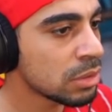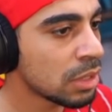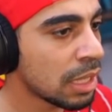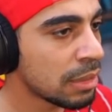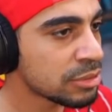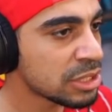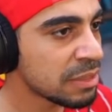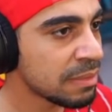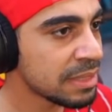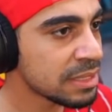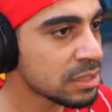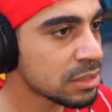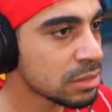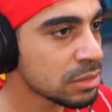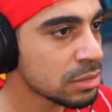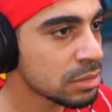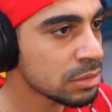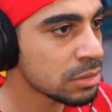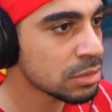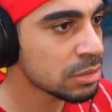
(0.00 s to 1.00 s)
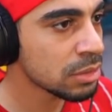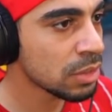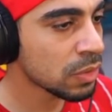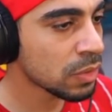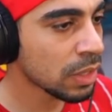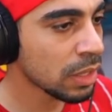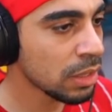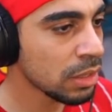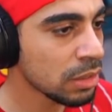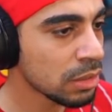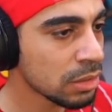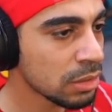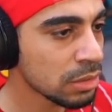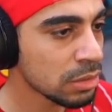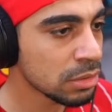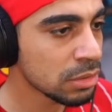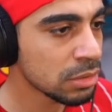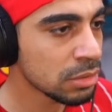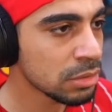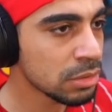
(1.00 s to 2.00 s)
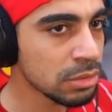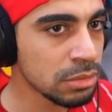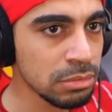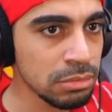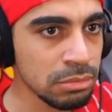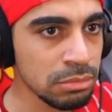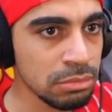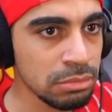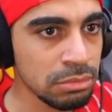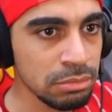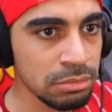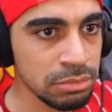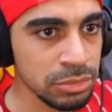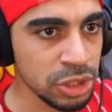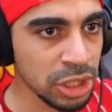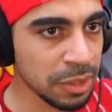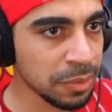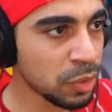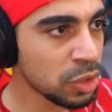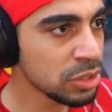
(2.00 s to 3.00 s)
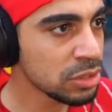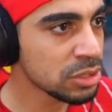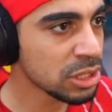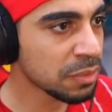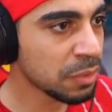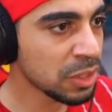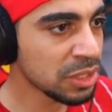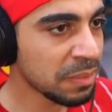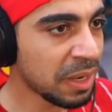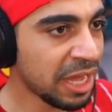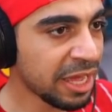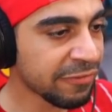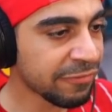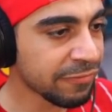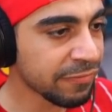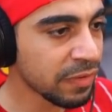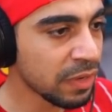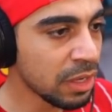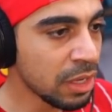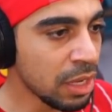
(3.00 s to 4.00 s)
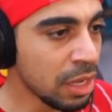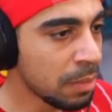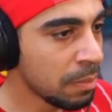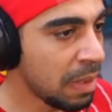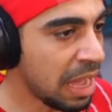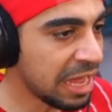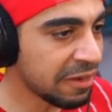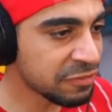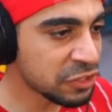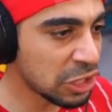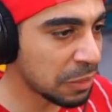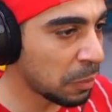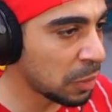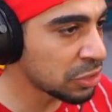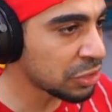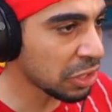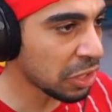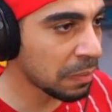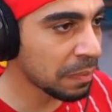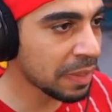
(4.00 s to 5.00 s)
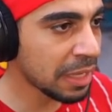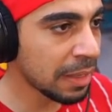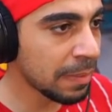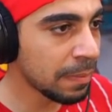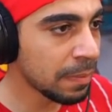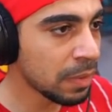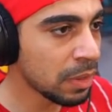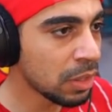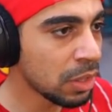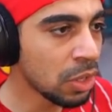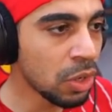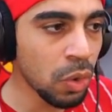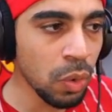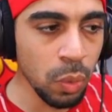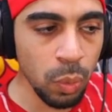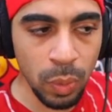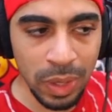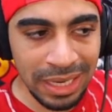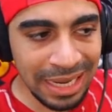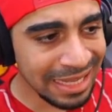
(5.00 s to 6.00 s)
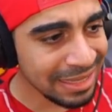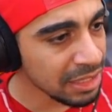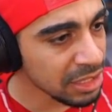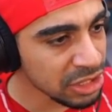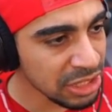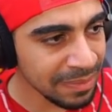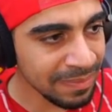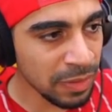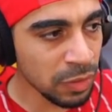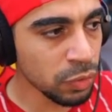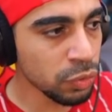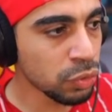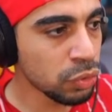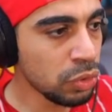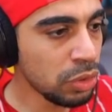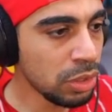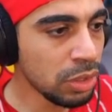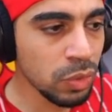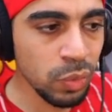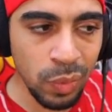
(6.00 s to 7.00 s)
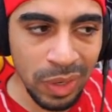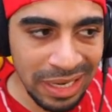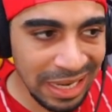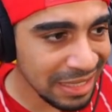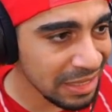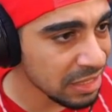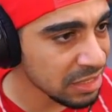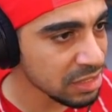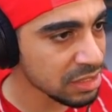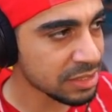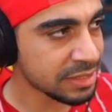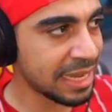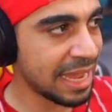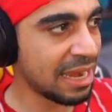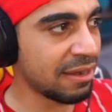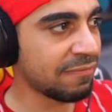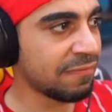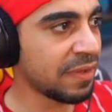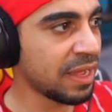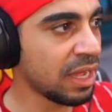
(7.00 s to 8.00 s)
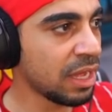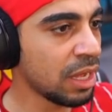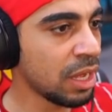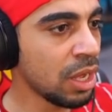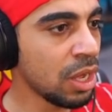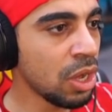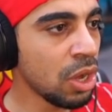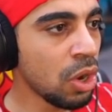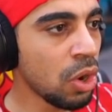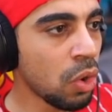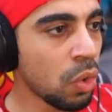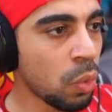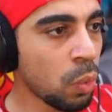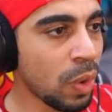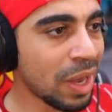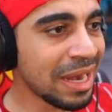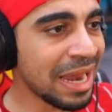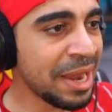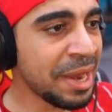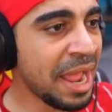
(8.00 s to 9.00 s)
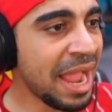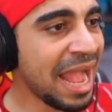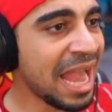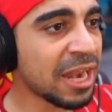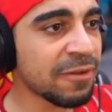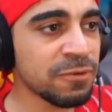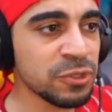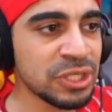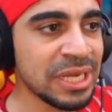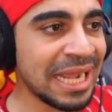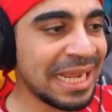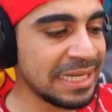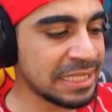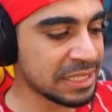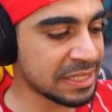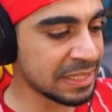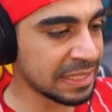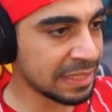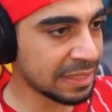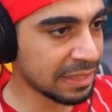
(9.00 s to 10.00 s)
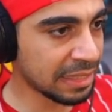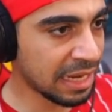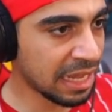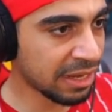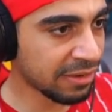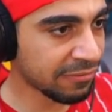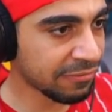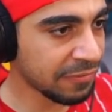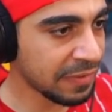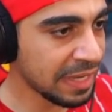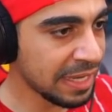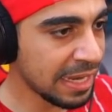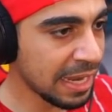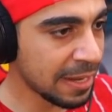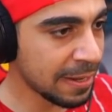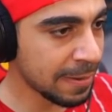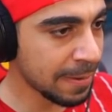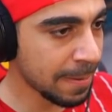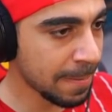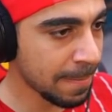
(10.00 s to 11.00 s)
امشي بس اوكي تشيك بوينت تشيك بوينت ما اعرف ما اعرف تشيك بوينت رقم كم ولا ادري ايش الموضوع ولا ادري ايش السالفه ولا انا عارف ايش قاعد يصير حرفيا